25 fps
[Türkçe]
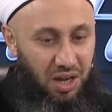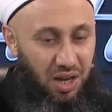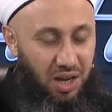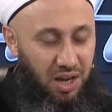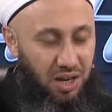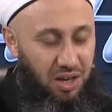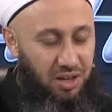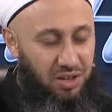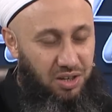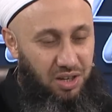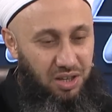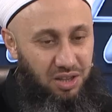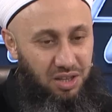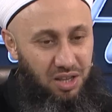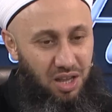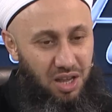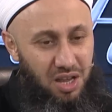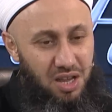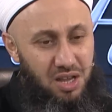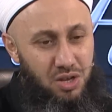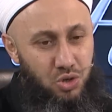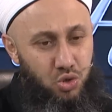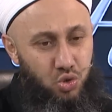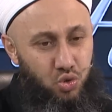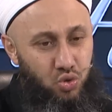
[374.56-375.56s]
ahirette
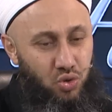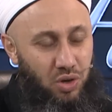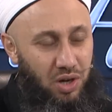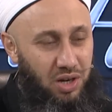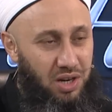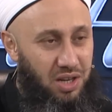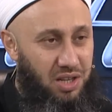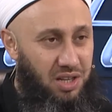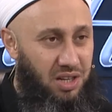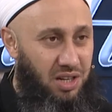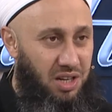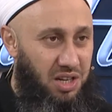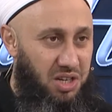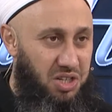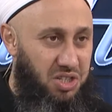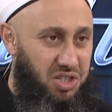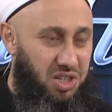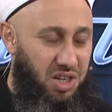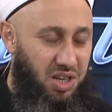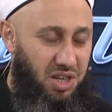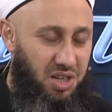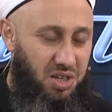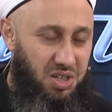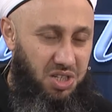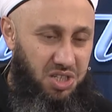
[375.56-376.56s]
ilk sual
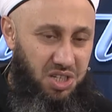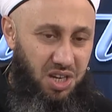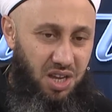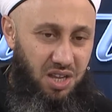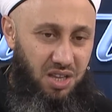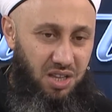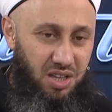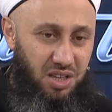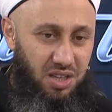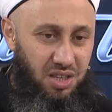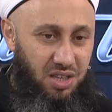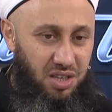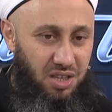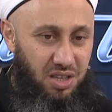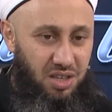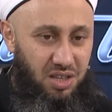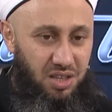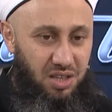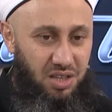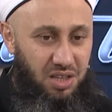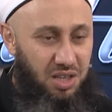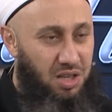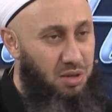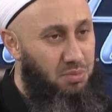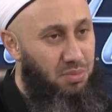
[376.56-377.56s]
edileceği şey
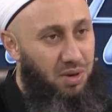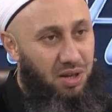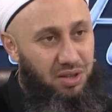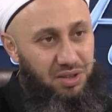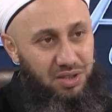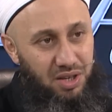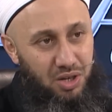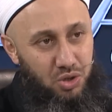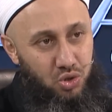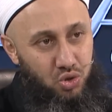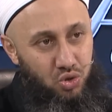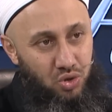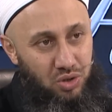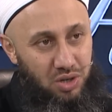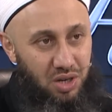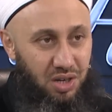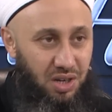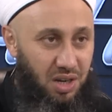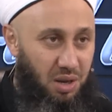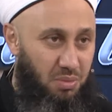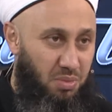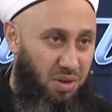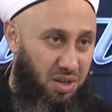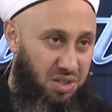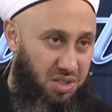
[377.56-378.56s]
imandan
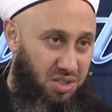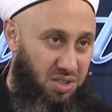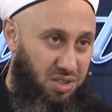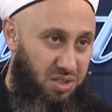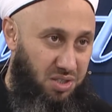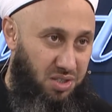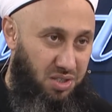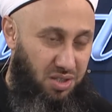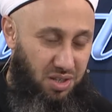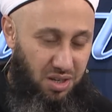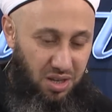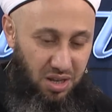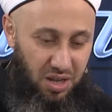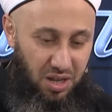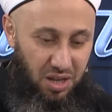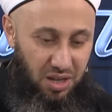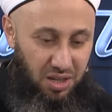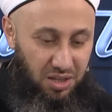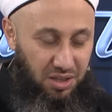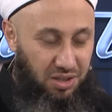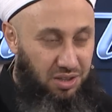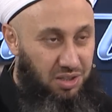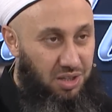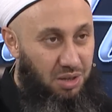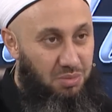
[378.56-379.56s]
sonra namazdır.
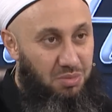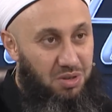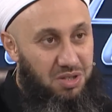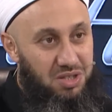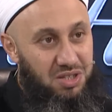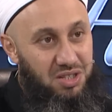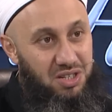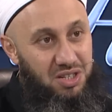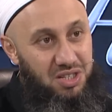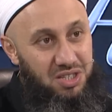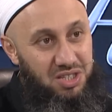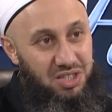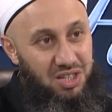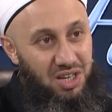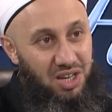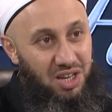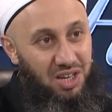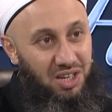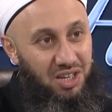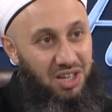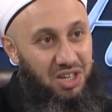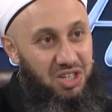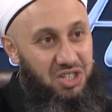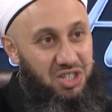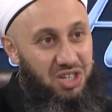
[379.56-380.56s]
Hmm. Namazın
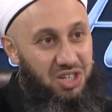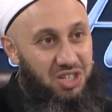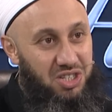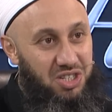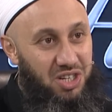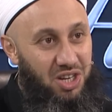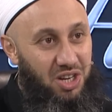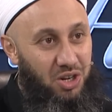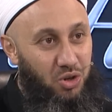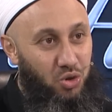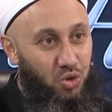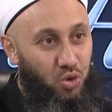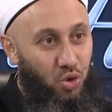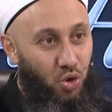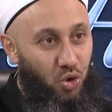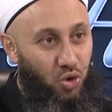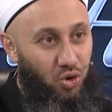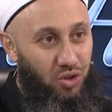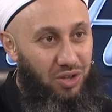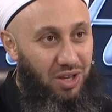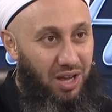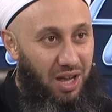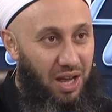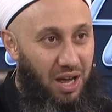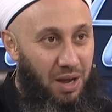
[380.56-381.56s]
ise geçeceği
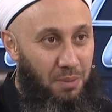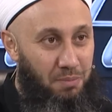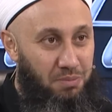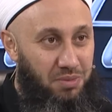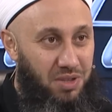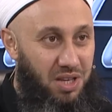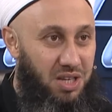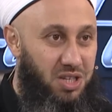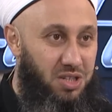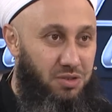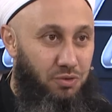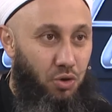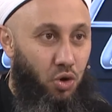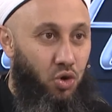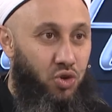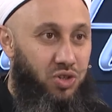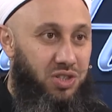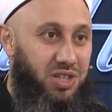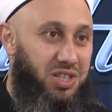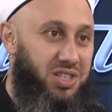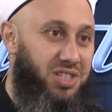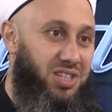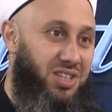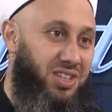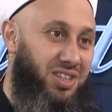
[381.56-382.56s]
nokta abdest ve
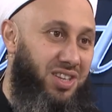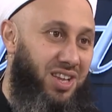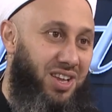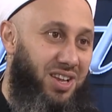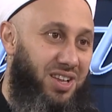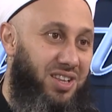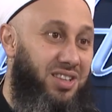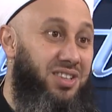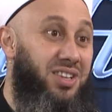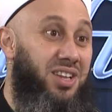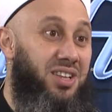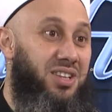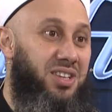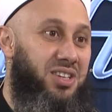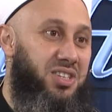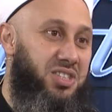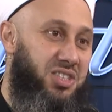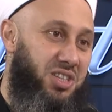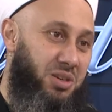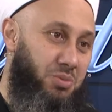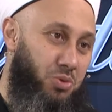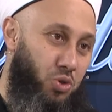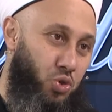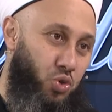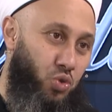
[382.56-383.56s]
öncesinde
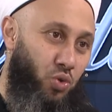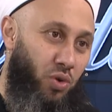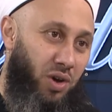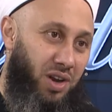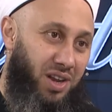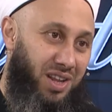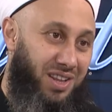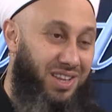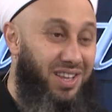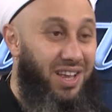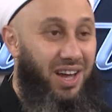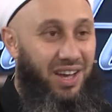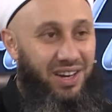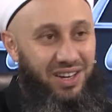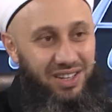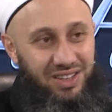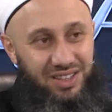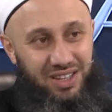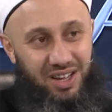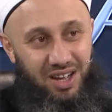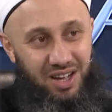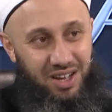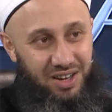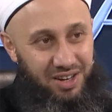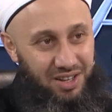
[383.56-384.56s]
dediğiniz gibi tuvalet evet. yani
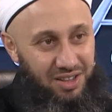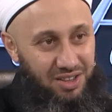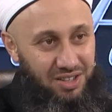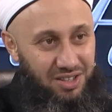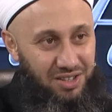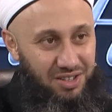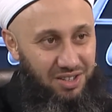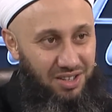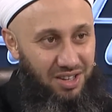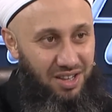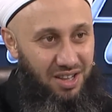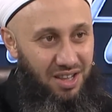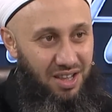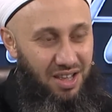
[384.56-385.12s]
taharettir. Hmm.